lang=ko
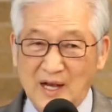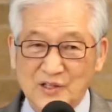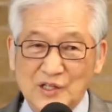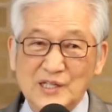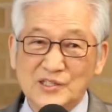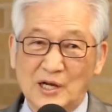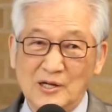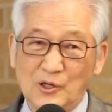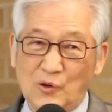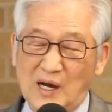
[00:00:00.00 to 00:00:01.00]
이
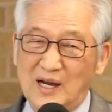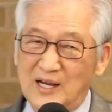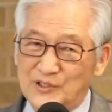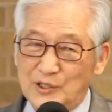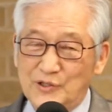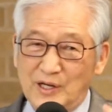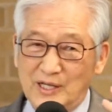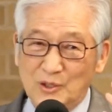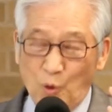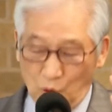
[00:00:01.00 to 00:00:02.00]
설교가
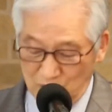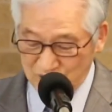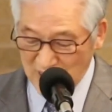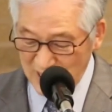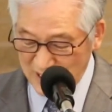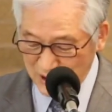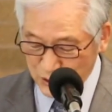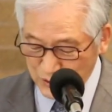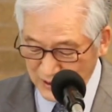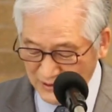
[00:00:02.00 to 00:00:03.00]
저들의 영혼을 살릴
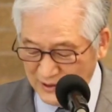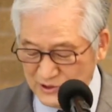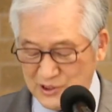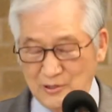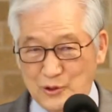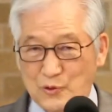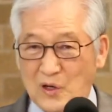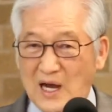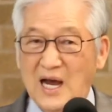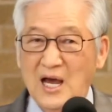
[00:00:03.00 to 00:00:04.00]
수 있는
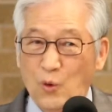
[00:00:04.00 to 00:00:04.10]
설교인가?